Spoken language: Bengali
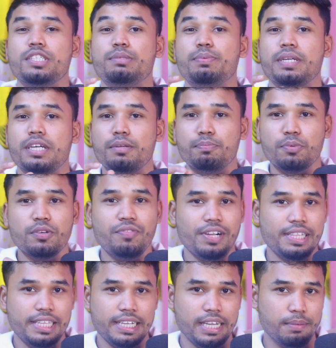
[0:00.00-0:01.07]
ফেসবুকের
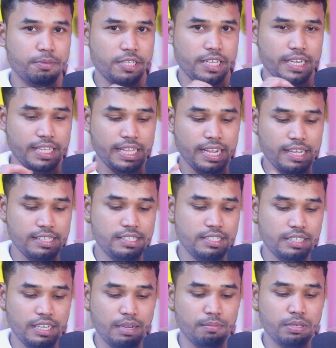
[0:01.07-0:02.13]
প্রোফাইল থেকে আপনাদেরকে
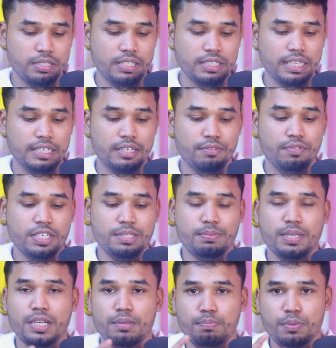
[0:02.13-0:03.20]
দেখাচ্ছি আমরা জাস্ট একটা
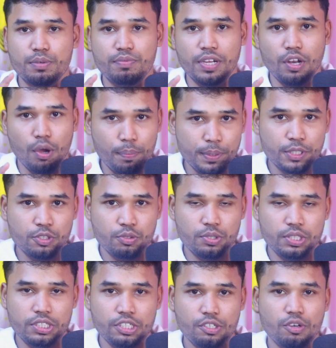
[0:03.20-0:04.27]
ফেসবুকের প্রোফাইল ওপেন
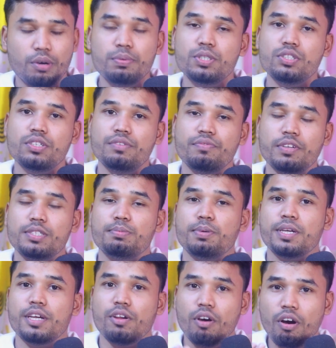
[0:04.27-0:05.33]
করেছি অবশ্যই
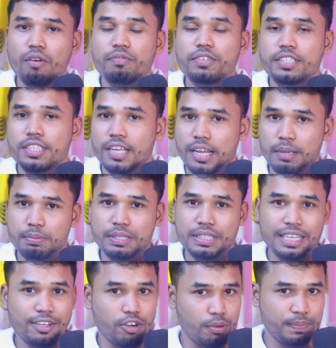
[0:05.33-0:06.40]
ফেসবুকের অফিসিয়াল অ্যাপস
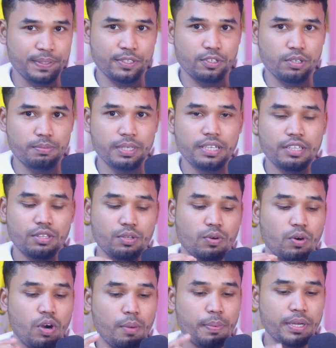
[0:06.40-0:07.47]
থেকে ওপেন করবেন তো
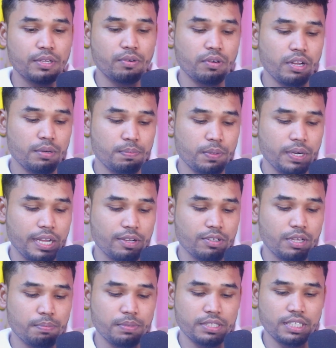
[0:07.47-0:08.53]
ওপেন করার পর
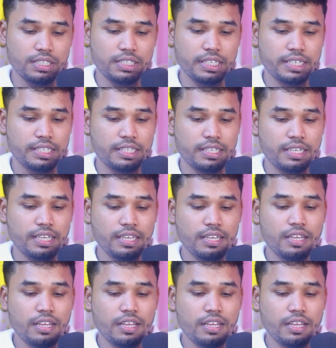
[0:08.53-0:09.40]
এখন আপনি জাস্ট এখান থেকে